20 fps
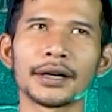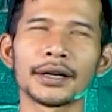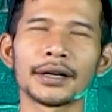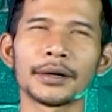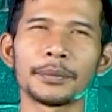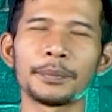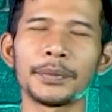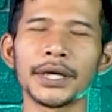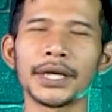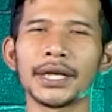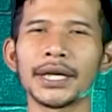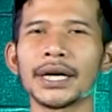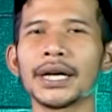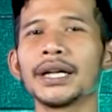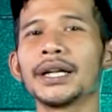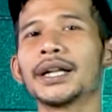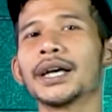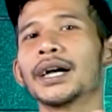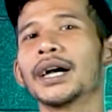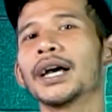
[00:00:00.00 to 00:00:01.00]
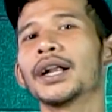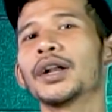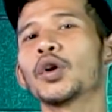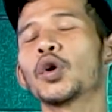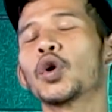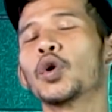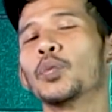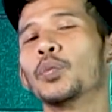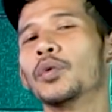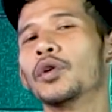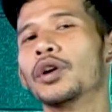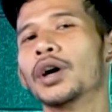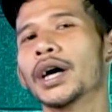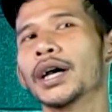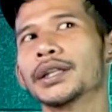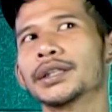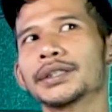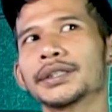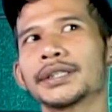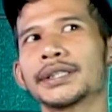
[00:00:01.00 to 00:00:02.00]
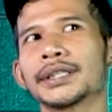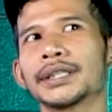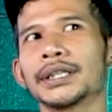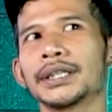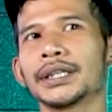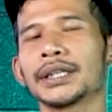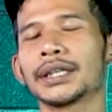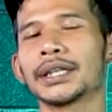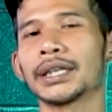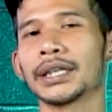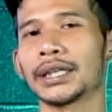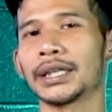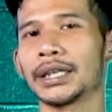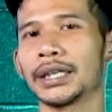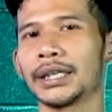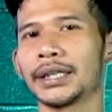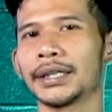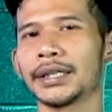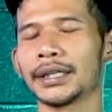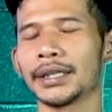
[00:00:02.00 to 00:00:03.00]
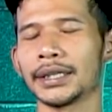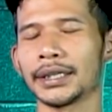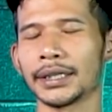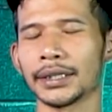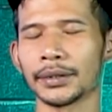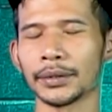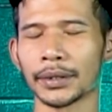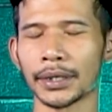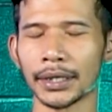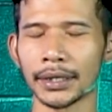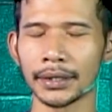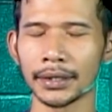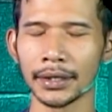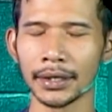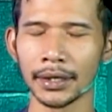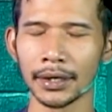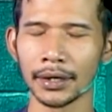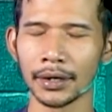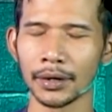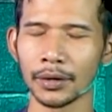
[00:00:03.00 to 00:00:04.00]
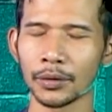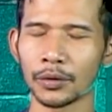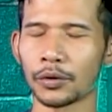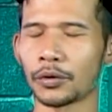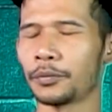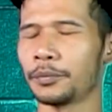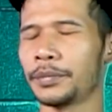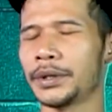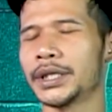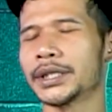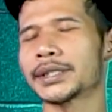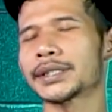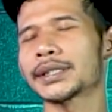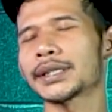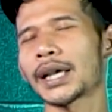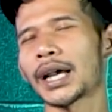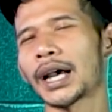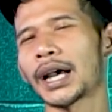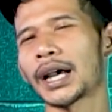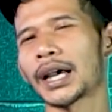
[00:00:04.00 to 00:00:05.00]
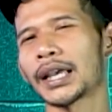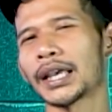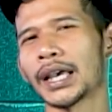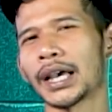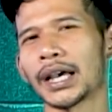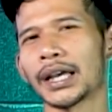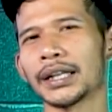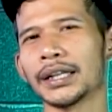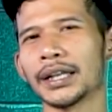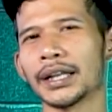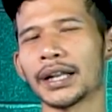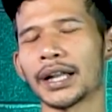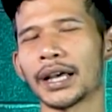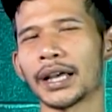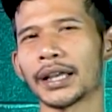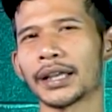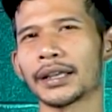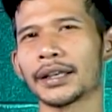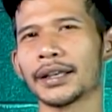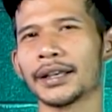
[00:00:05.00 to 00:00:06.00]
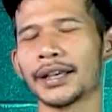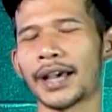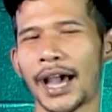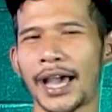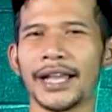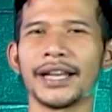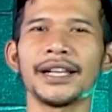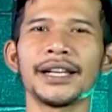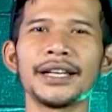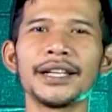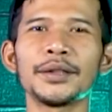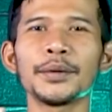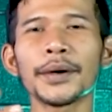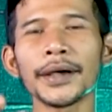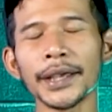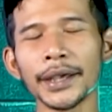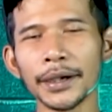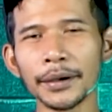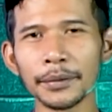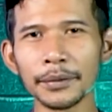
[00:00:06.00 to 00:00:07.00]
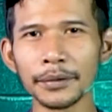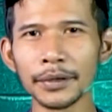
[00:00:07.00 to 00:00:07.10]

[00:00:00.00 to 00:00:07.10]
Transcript: kepikiran dengan omongan si Kiki ini gitu kan kok bisa ya dia naik akhirnya dia tuh kayak